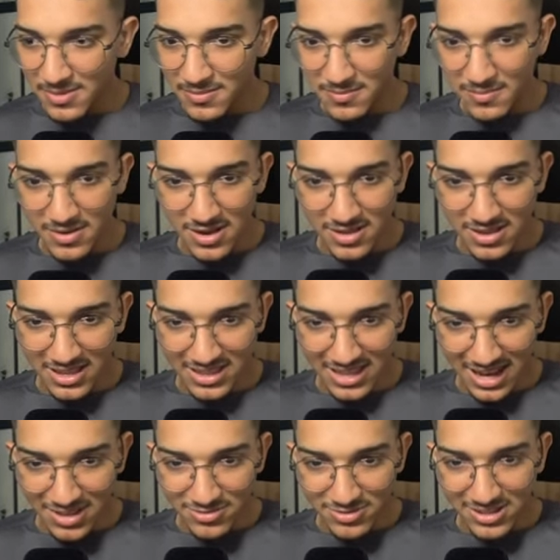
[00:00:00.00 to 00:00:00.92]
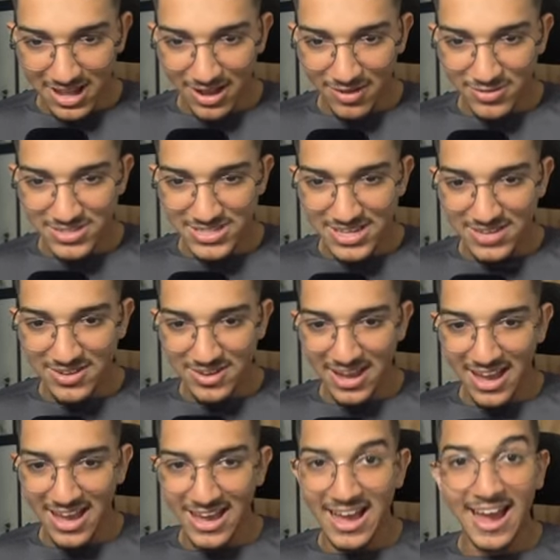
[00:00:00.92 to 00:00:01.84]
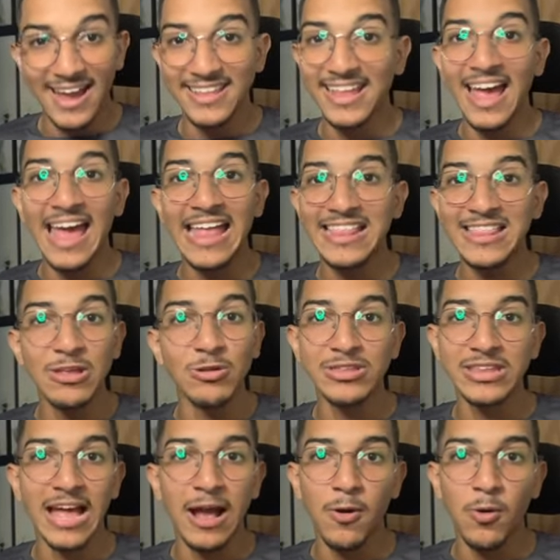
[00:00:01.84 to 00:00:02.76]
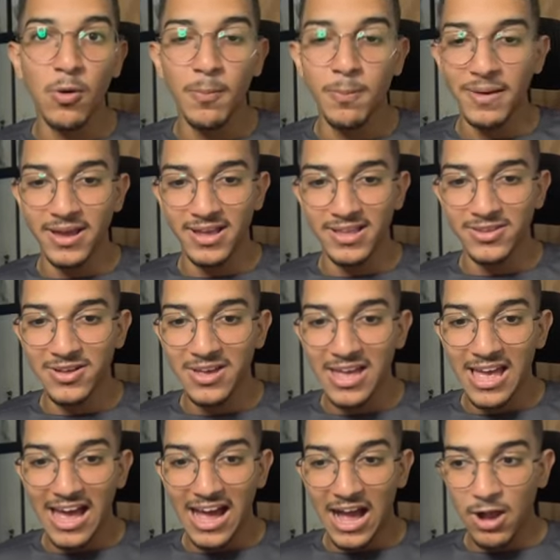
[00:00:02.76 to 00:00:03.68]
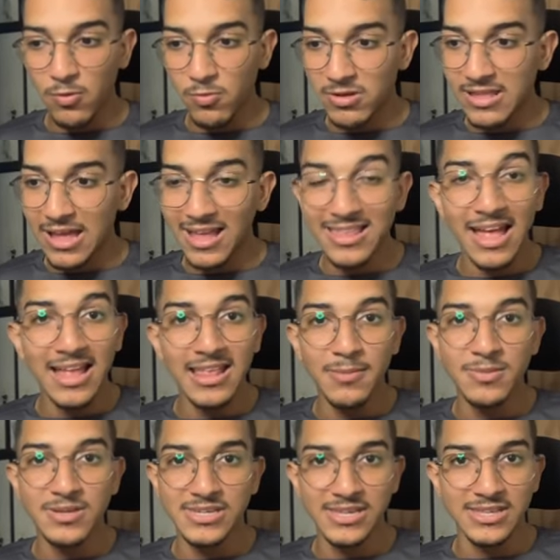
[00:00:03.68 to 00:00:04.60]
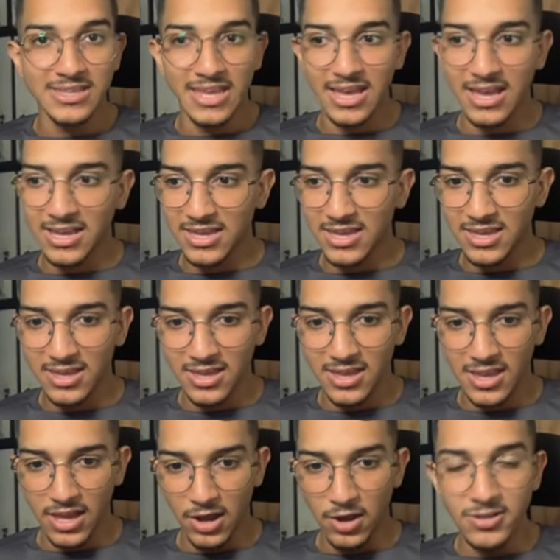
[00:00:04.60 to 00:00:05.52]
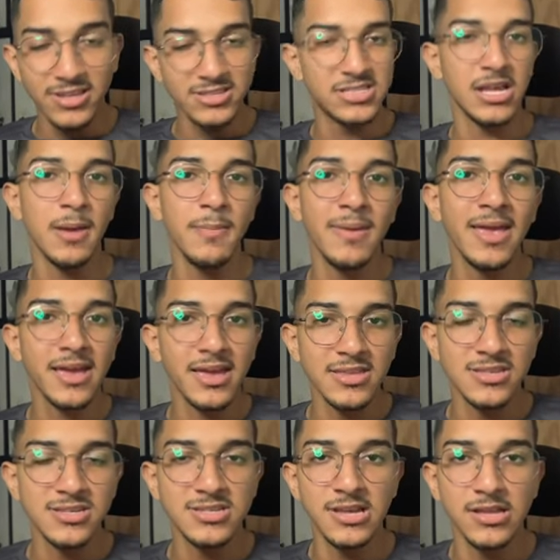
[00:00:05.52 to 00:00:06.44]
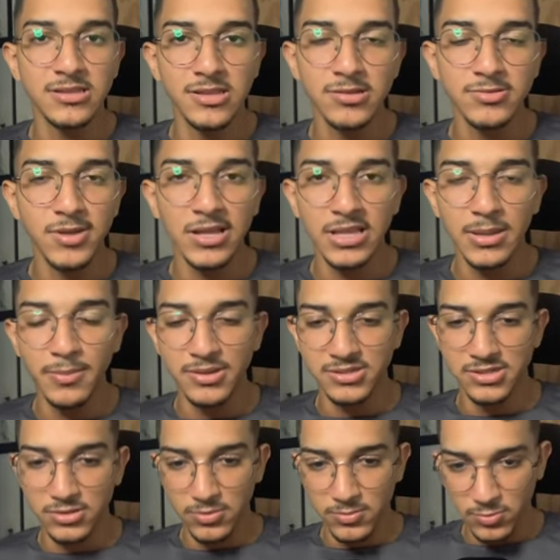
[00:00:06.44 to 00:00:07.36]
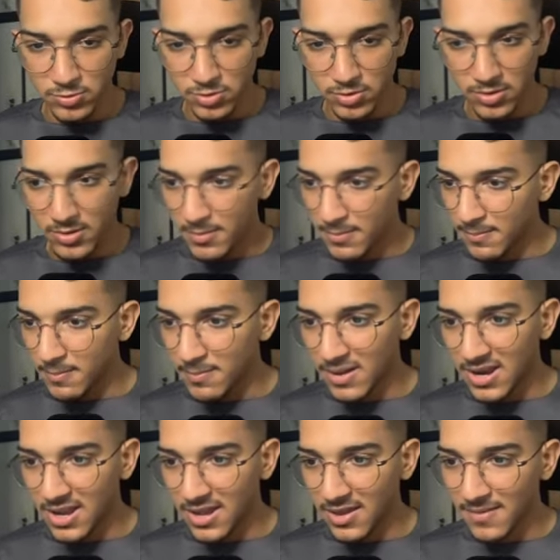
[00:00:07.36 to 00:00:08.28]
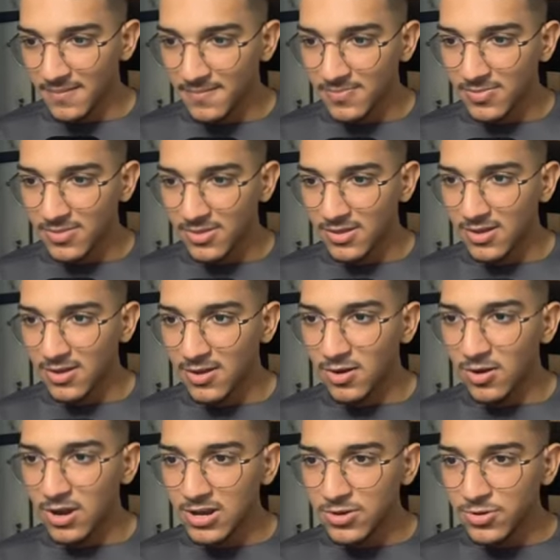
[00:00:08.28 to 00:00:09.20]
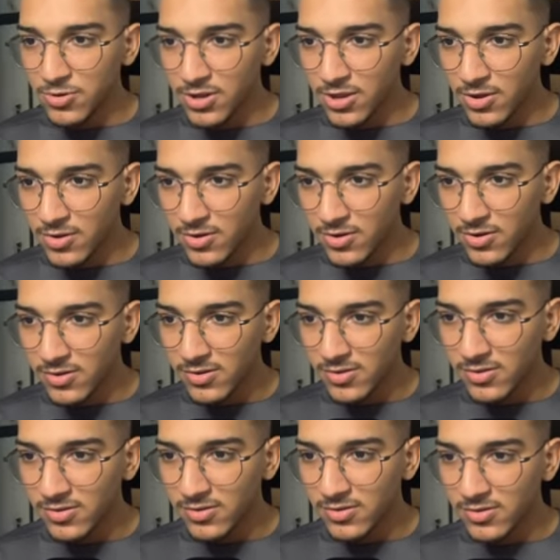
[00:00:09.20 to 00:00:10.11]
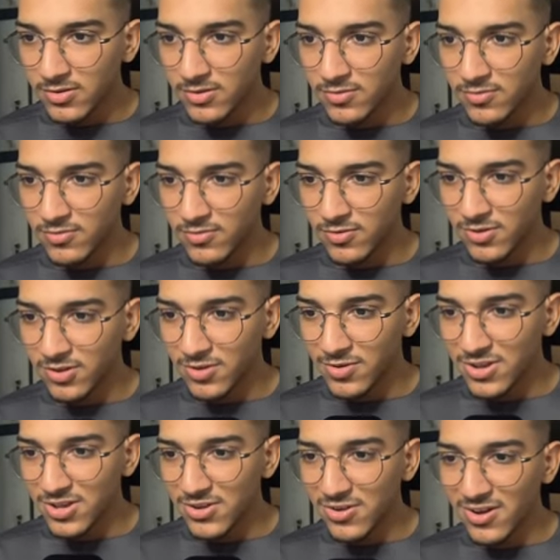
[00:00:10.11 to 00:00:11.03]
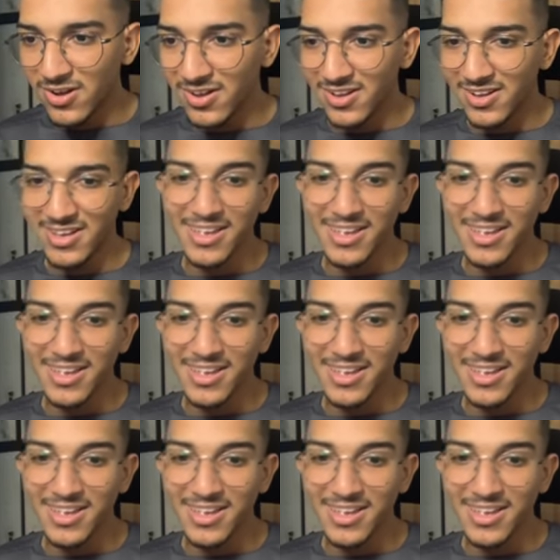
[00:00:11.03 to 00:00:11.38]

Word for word: Mano, a tela não tá conseguindo carregar, a internet não tá acompanhando a quantidade de animes que tem aqui. Eu nem sabia que existia tanto anime assim no mundo. Pera aí. Olha, Yu-Gi-Oh! Yu-Gi-Oh!